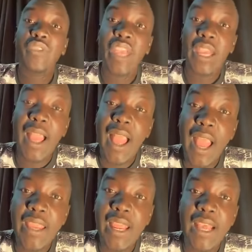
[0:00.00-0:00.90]
في
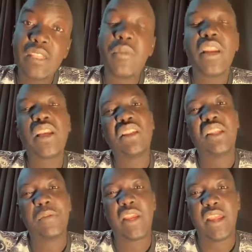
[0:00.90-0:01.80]
حاجه لازم الناس
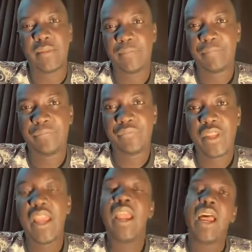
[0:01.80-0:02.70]
تنتبه لها
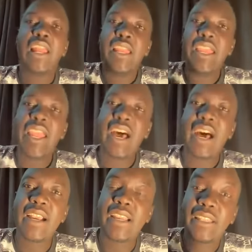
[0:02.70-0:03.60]
اللي
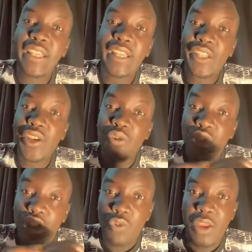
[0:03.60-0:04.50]
هي قضيه انه
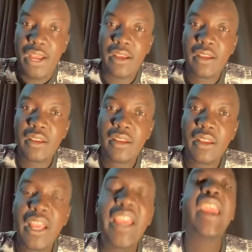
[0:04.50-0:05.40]
الدوله
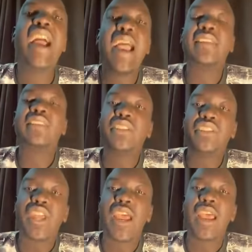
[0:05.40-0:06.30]
هي قاعده
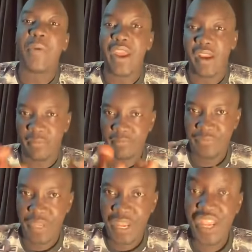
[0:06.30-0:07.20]
تتراخى برا
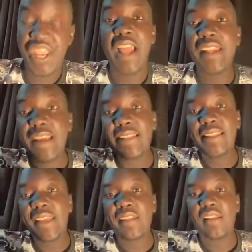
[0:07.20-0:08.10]
يعني
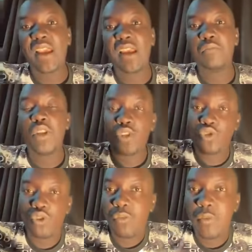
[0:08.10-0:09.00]
أسي انت من
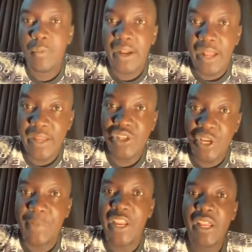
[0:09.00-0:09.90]
الصعوبه بمكان
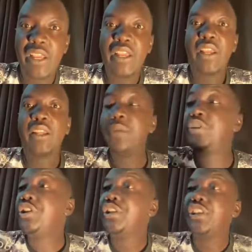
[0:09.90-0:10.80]
شمالي
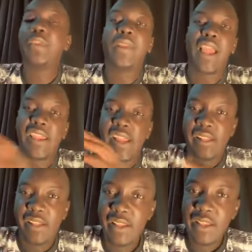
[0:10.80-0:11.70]
تمشي ترتكب
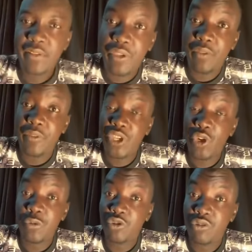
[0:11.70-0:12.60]
الحاجات دي في في
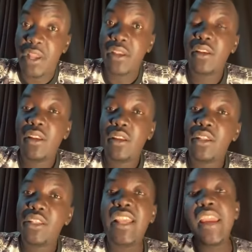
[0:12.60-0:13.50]
جنوب السودان
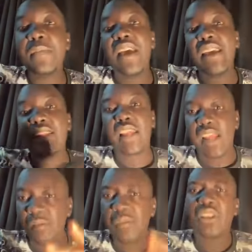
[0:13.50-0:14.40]
زي ما انت
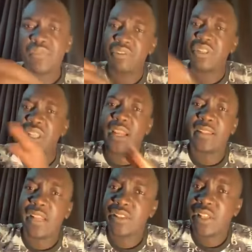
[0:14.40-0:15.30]
رغم التفلتات اللي
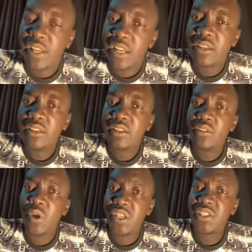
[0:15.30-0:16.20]
قاعد تحصل هناك
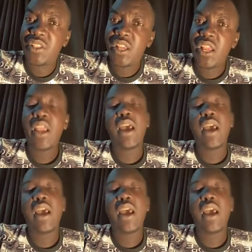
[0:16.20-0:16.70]
كويس